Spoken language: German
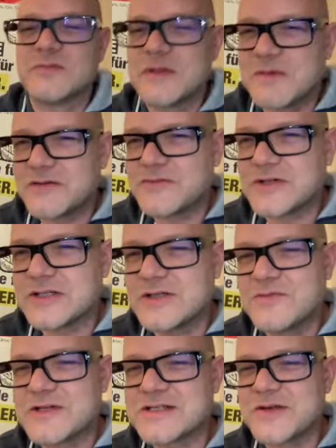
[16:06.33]
wir haben einfach
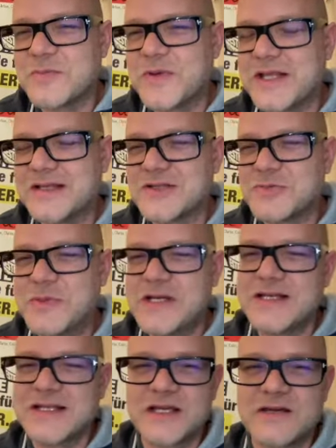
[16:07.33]
über das
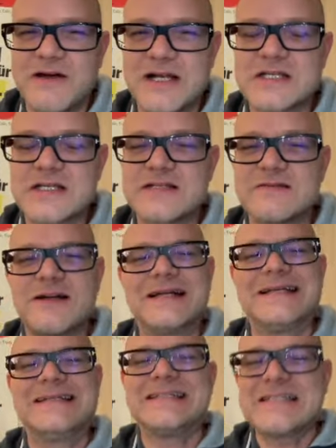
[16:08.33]
Trompetenspielen gequatscht. Es war
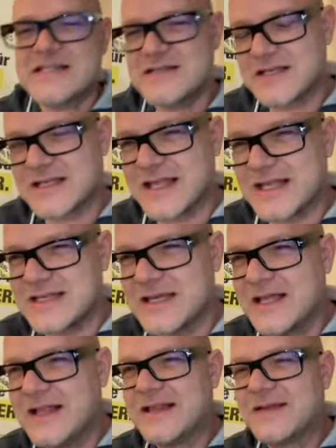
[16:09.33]
irrsinnig nett.
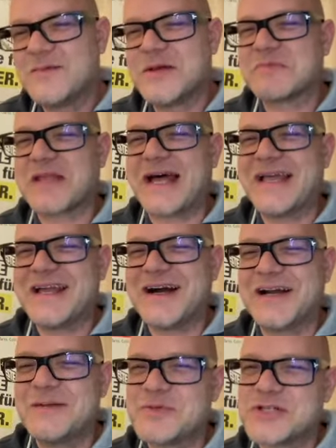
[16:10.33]
Wir haben
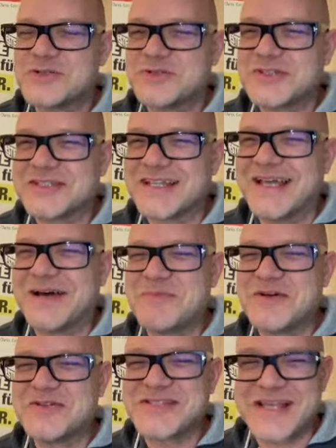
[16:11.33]
dreieinhalb Stunden haben
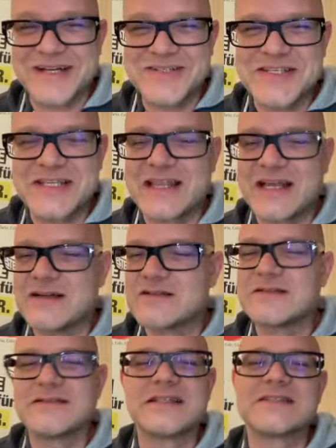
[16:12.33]
wir uns
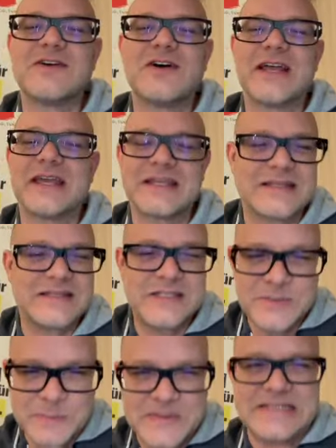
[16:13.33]
ausgetauscht und es war echt
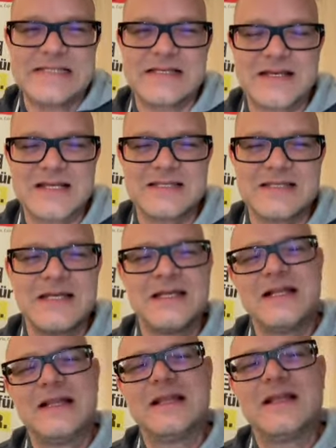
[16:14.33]
Spitzenklasse.
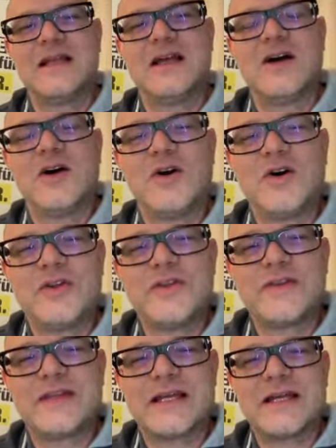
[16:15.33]

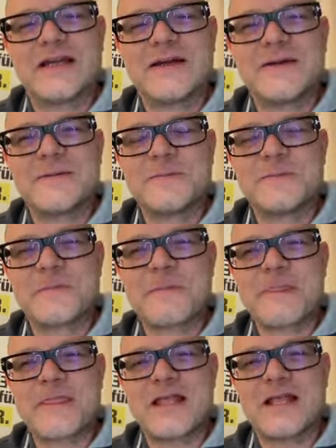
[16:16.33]
Und äh,
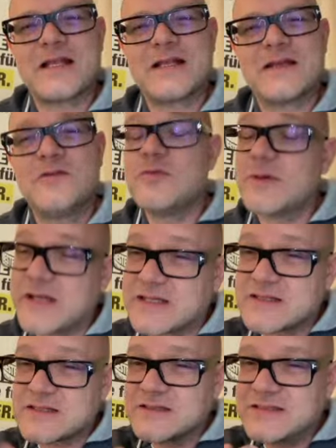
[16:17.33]

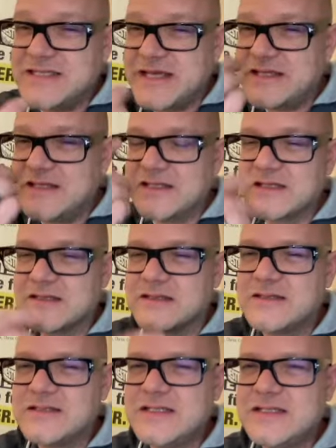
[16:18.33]
Übrigens,
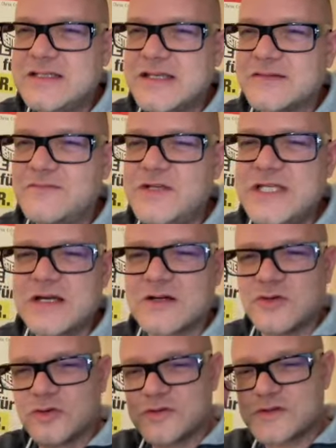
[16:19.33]
diejenigen, die den
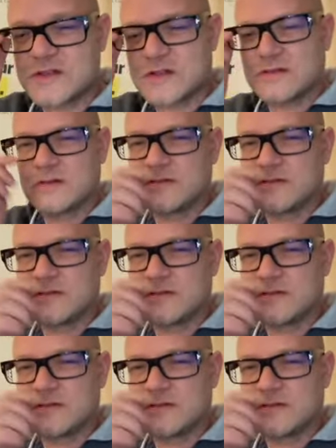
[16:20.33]
Videokurs